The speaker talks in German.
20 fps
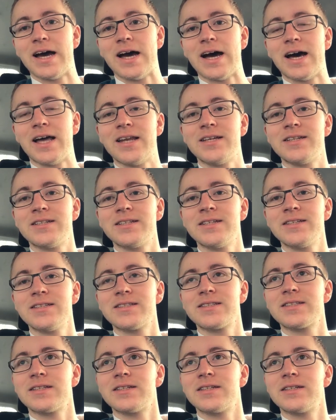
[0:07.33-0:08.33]

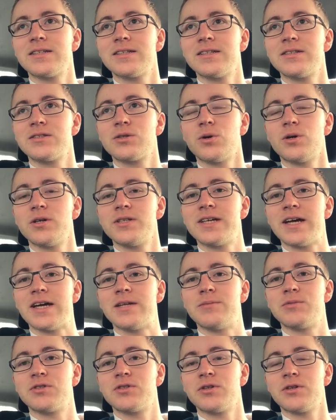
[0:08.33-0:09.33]
Allerdings äh, ist heute
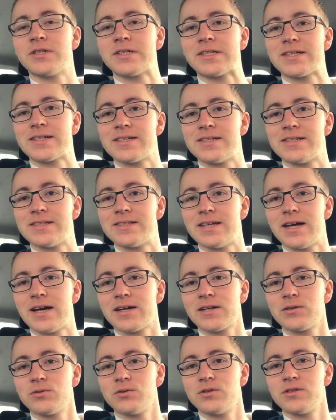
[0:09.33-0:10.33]
eine besondere
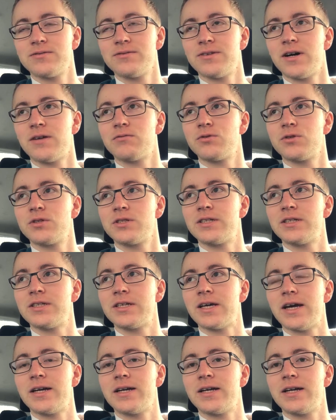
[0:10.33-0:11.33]
Sache und zwar wurde
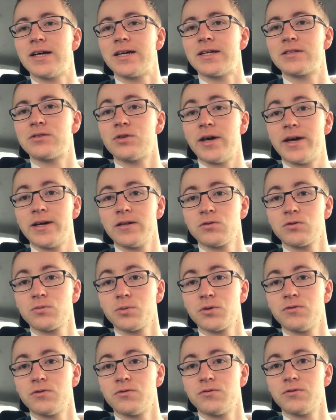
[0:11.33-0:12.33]
ich eingeladen zur
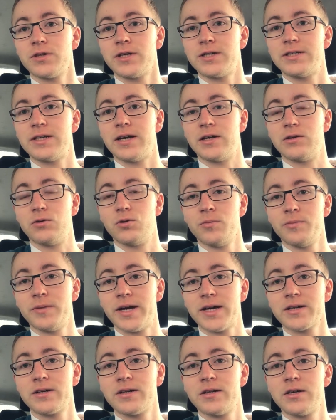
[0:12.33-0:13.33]
Eignungsprüfung von der TH
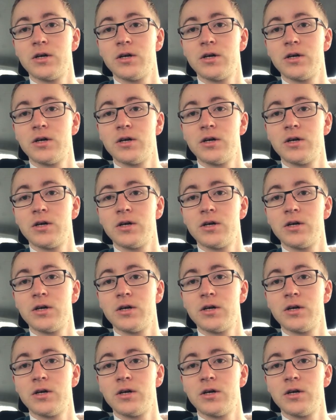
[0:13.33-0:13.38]
Nürnberg